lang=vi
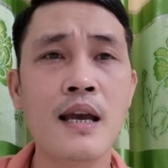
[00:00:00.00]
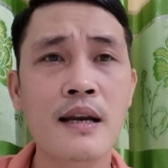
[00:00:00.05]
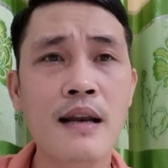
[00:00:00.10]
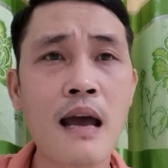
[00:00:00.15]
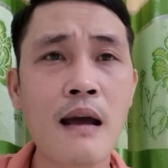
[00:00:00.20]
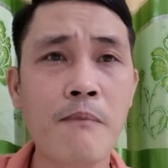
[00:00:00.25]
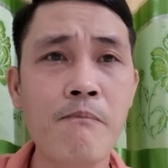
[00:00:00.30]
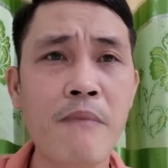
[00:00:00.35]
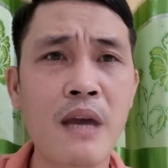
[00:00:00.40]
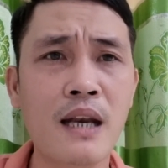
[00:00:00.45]

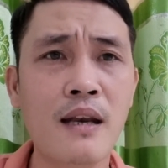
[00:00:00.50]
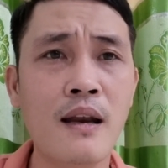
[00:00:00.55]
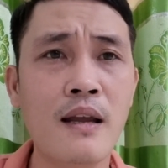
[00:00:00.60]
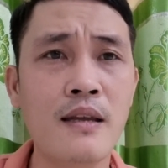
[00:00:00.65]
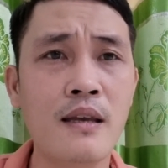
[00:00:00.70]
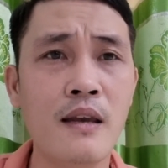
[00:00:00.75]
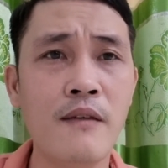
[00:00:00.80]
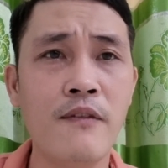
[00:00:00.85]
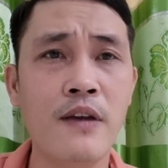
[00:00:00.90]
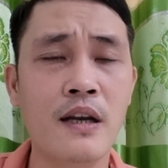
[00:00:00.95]
đặc biệt là
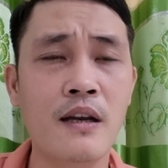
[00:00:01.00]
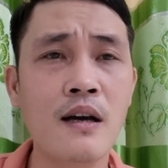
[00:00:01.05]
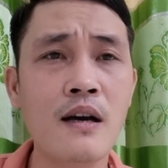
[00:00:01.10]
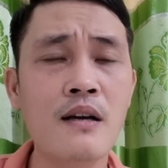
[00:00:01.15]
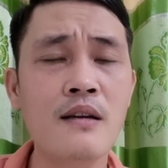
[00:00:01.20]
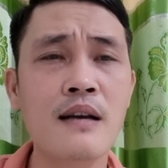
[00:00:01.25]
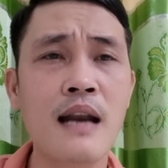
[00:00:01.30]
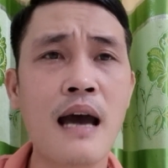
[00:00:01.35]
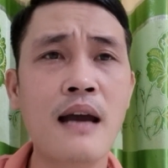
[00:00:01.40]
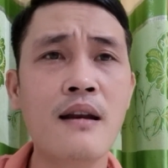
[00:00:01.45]
chị Việt
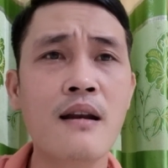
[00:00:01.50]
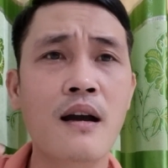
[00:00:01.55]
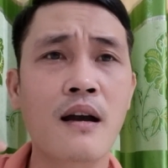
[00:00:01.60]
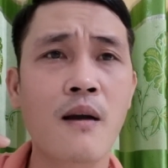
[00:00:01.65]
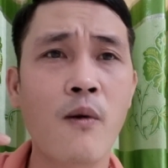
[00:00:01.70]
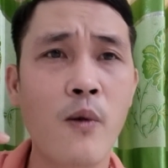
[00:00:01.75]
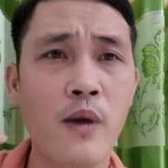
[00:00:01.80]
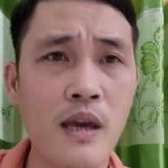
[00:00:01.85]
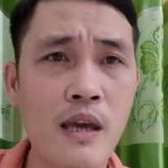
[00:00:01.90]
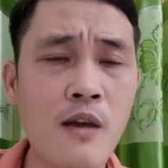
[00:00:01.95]
Hương đã được
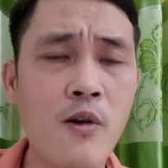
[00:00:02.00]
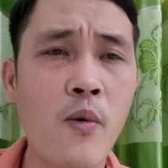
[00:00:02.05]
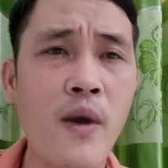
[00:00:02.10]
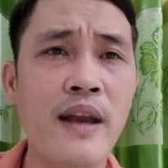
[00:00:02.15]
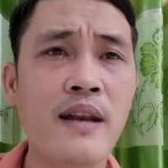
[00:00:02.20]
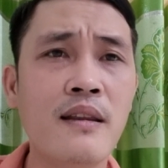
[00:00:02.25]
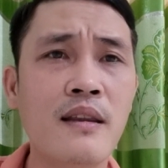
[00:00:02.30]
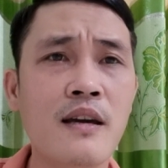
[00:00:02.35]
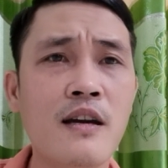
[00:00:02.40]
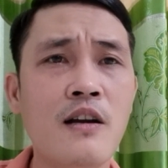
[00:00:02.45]
ủy
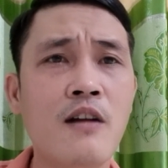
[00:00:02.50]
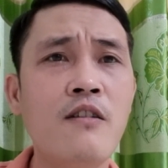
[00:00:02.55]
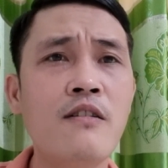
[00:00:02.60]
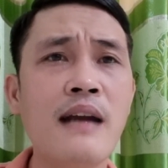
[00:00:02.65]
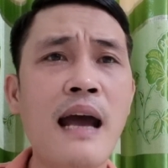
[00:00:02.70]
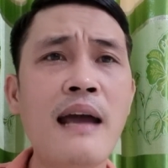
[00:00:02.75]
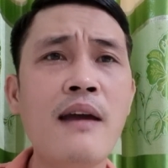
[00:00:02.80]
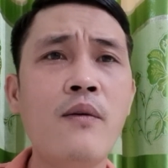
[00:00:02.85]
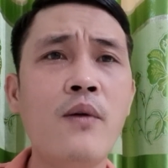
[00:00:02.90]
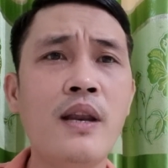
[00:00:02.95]
quyền từ con
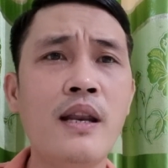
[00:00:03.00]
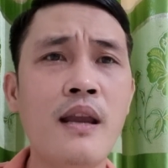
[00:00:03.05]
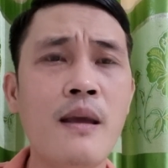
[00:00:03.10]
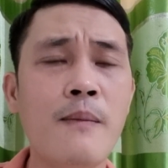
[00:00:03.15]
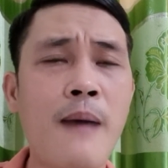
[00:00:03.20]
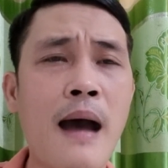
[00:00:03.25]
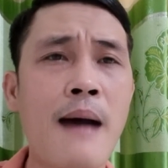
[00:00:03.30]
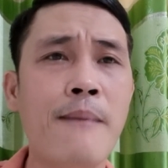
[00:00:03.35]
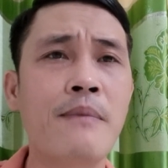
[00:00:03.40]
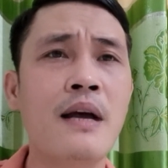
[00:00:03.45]
gái Vinh
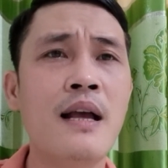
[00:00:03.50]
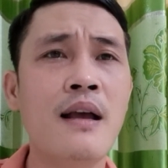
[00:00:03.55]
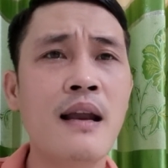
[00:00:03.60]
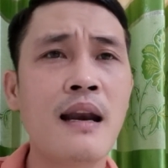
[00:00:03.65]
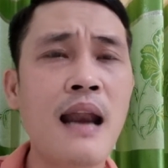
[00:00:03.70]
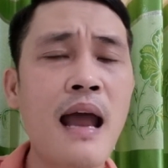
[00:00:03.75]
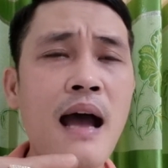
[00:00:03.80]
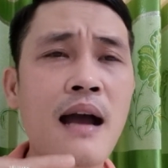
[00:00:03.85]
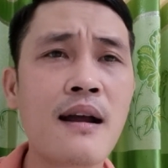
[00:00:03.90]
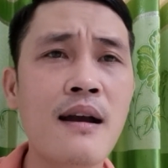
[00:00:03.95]
Wendy Phạm
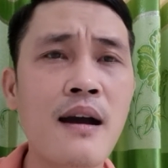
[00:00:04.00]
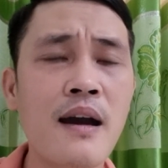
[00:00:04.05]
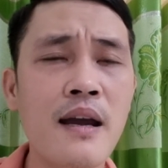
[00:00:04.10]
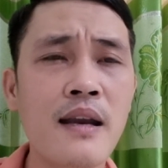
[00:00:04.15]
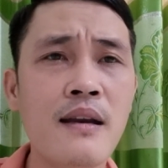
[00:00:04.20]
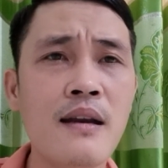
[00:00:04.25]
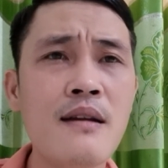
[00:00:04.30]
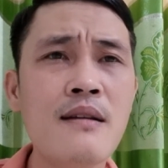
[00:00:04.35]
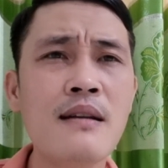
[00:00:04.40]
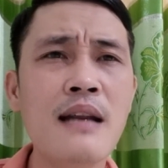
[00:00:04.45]
là người
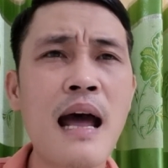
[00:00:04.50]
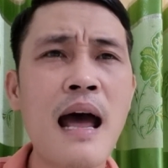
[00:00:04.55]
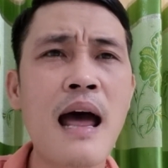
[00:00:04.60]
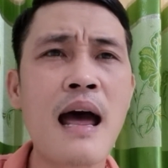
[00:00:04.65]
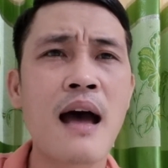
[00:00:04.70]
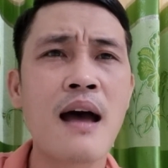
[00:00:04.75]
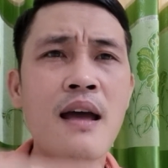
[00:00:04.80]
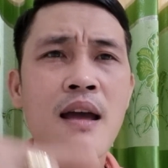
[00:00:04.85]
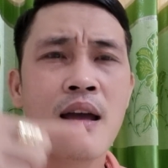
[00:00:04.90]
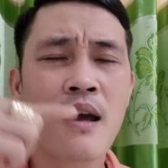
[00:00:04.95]
đứng ra